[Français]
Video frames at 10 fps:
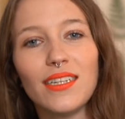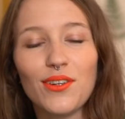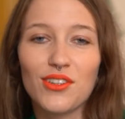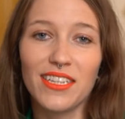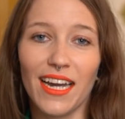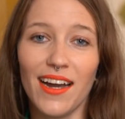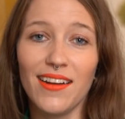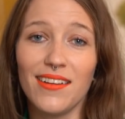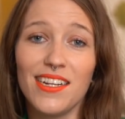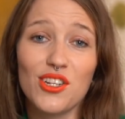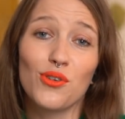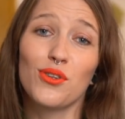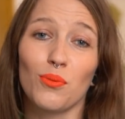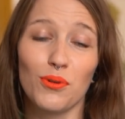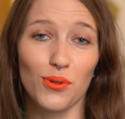Et en général, les gens
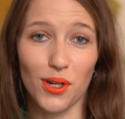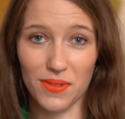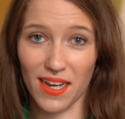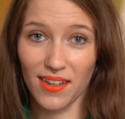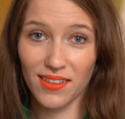ils sont plutôt comme ça.